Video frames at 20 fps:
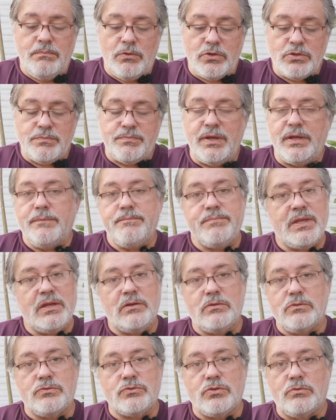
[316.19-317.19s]
Pois bem,
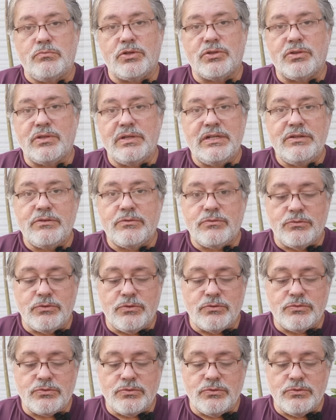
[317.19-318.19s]
eu não sou botânico,
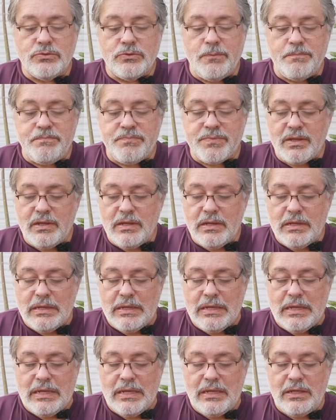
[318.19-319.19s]
não sou
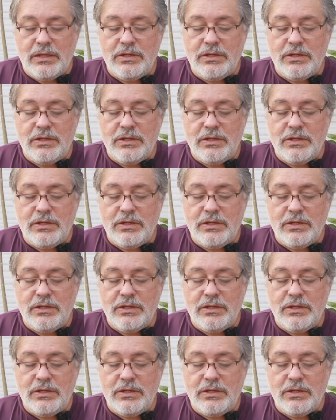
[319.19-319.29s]
é,